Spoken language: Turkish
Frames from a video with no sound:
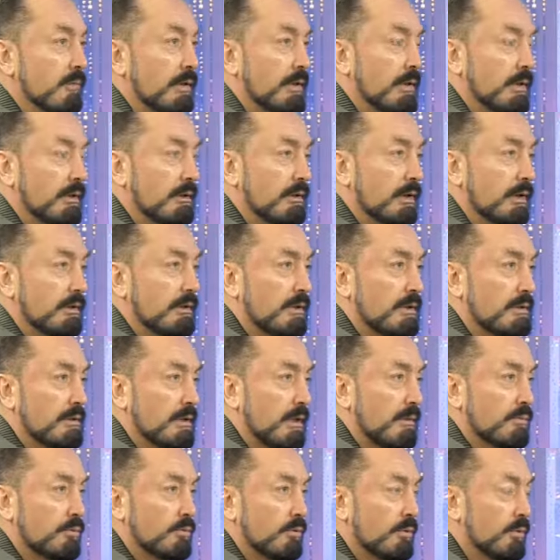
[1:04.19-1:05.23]
İttihat İslam
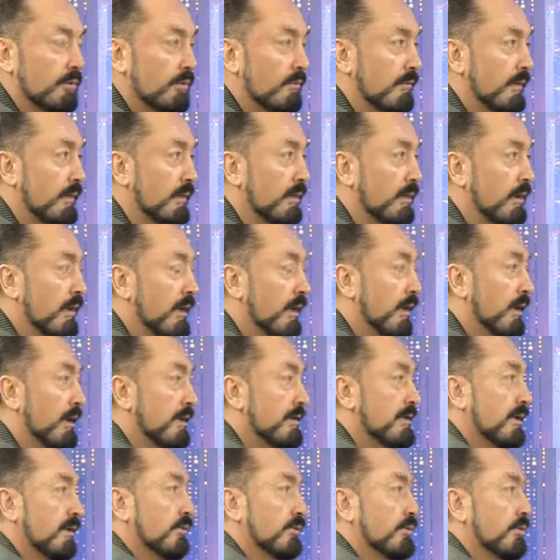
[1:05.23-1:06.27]
sorunu var. E
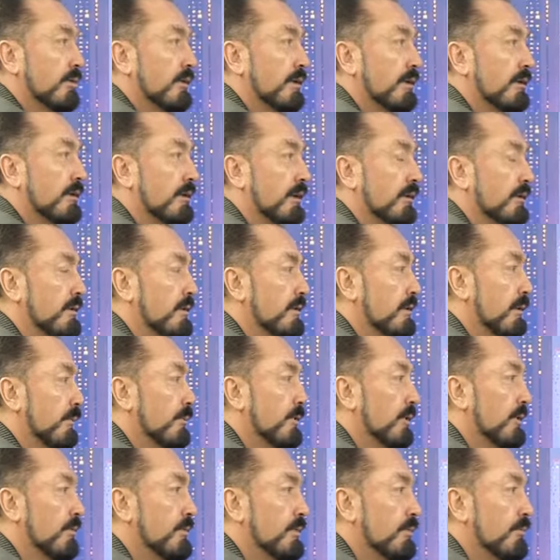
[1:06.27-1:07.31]
sen diyorsun ki İttihat İslam'ın
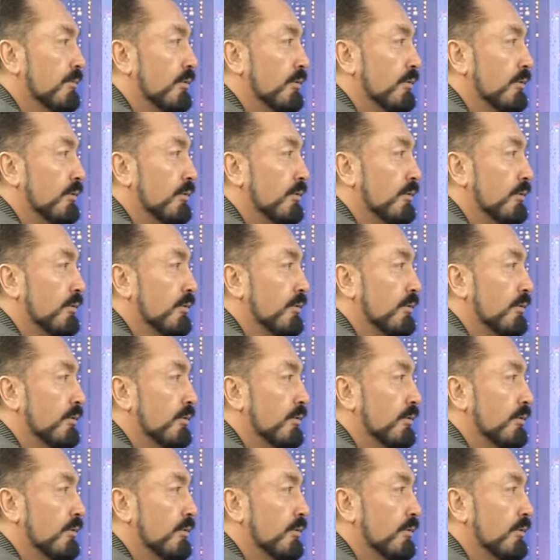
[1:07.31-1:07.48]
ilgili bizim bir